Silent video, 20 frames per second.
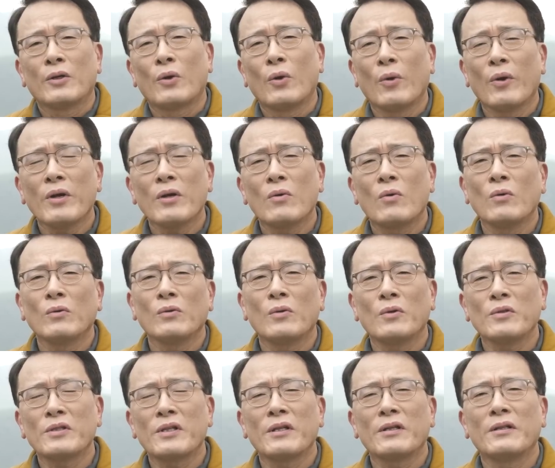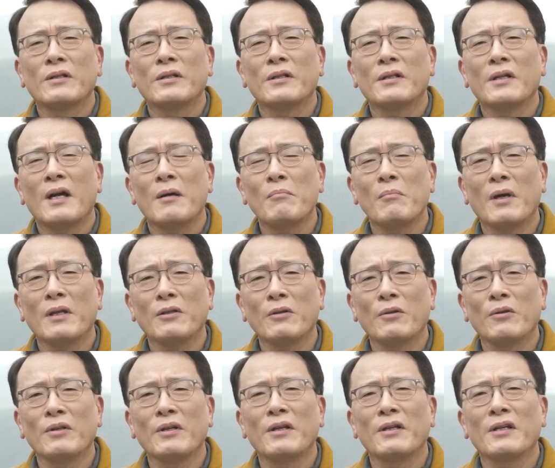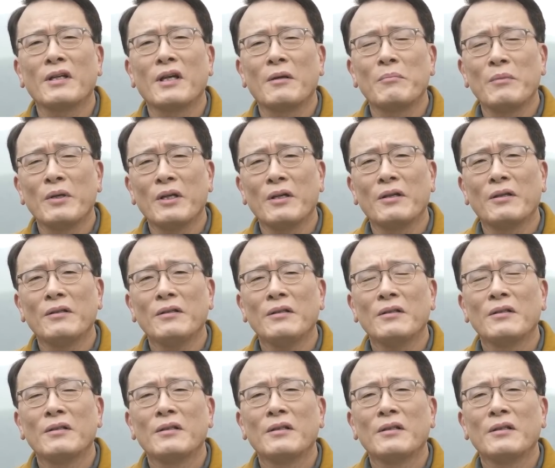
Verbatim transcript: 교회 공동체를 한마디로 얘기하면